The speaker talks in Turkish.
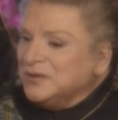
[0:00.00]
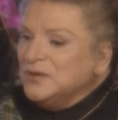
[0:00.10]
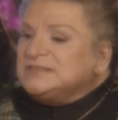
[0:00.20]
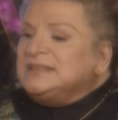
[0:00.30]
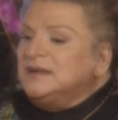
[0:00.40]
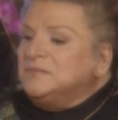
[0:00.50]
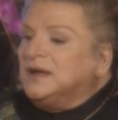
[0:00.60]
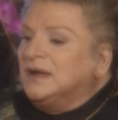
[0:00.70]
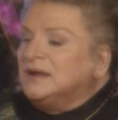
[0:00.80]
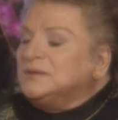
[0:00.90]

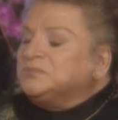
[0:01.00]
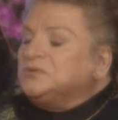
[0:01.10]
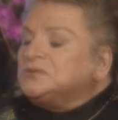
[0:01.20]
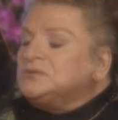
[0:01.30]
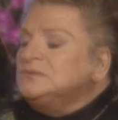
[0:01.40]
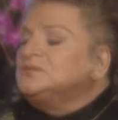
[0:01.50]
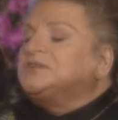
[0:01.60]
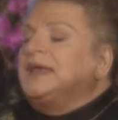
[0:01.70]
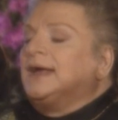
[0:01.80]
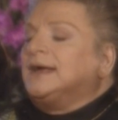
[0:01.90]
Gözlerim kararıp
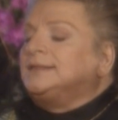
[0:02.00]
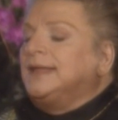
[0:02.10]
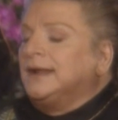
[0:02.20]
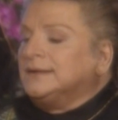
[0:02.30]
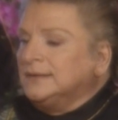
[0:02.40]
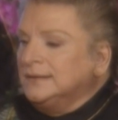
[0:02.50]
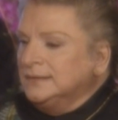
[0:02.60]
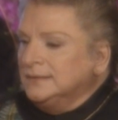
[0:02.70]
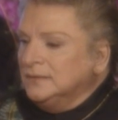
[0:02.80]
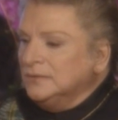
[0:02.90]
düşünceye kadar
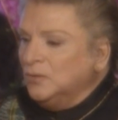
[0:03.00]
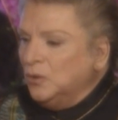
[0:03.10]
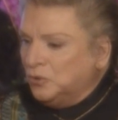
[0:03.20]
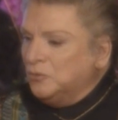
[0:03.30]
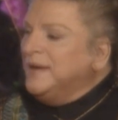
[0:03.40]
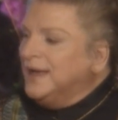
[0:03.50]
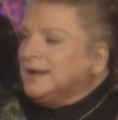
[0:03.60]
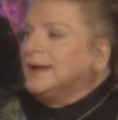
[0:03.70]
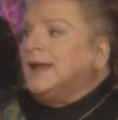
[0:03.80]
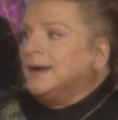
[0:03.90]

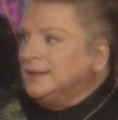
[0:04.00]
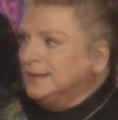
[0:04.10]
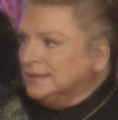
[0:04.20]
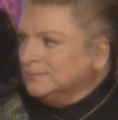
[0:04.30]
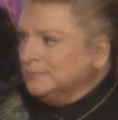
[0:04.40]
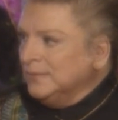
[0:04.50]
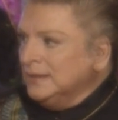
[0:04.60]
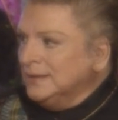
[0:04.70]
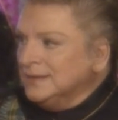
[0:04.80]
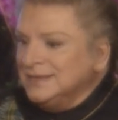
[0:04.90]
okumaya kararlıydım.
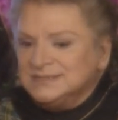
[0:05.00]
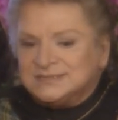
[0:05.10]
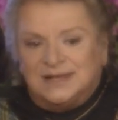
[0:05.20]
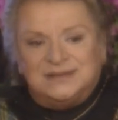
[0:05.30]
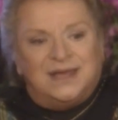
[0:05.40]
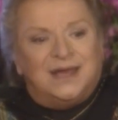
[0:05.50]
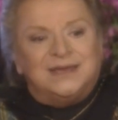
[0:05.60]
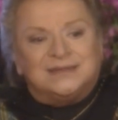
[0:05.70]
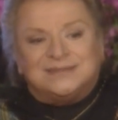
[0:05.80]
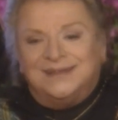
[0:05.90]
İnsan
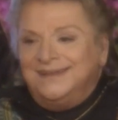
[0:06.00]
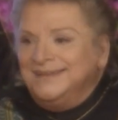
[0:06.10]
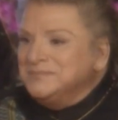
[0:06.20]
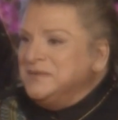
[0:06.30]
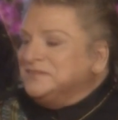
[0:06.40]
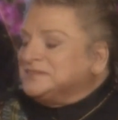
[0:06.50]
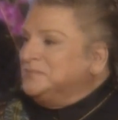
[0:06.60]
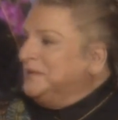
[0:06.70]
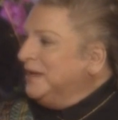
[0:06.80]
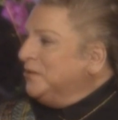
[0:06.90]
nihayet
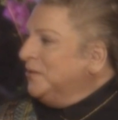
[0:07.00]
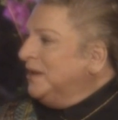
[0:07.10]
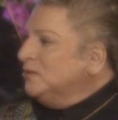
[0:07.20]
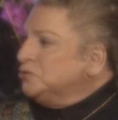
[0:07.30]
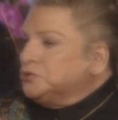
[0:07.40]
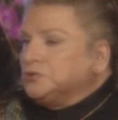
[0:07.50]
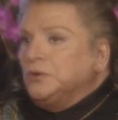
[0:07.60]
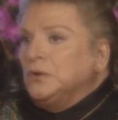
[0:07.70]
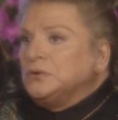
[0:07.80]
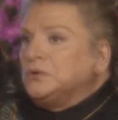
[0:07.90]
mevsimine göre
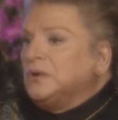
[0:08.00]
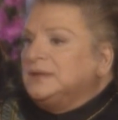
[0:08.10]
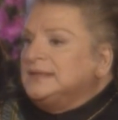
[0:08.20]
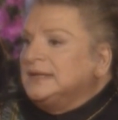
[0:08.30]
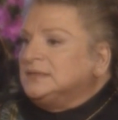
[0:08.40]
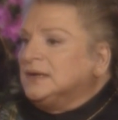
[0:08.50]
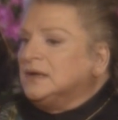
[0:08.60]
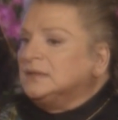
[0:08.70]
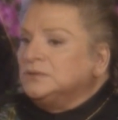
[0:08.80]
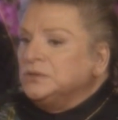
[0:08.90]
üşütüyor, Kur'an derde
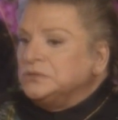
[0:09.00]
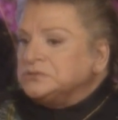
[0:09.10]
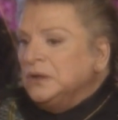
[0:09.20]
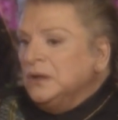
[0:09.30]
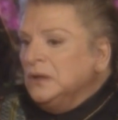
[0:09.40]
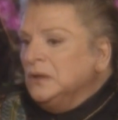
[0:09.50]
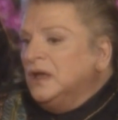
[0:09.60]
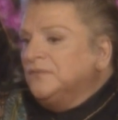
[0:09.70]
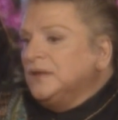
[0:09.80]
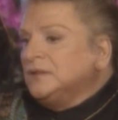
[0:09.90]
kalıyor.
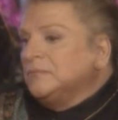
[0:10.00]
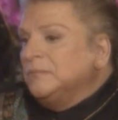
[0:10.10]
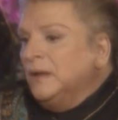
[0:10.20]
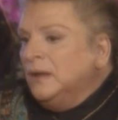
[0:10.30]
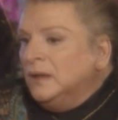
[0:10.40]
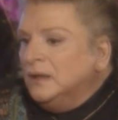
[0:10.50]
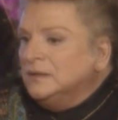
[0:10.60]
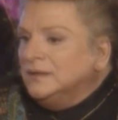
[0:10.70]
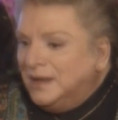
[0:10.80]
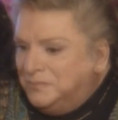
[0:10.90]
Efendim
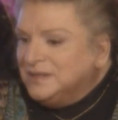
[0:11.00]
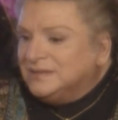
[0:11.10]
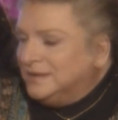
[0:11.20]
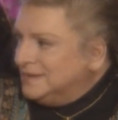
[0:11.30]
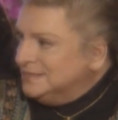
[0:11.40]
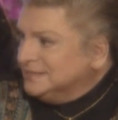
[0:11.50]
elbette ki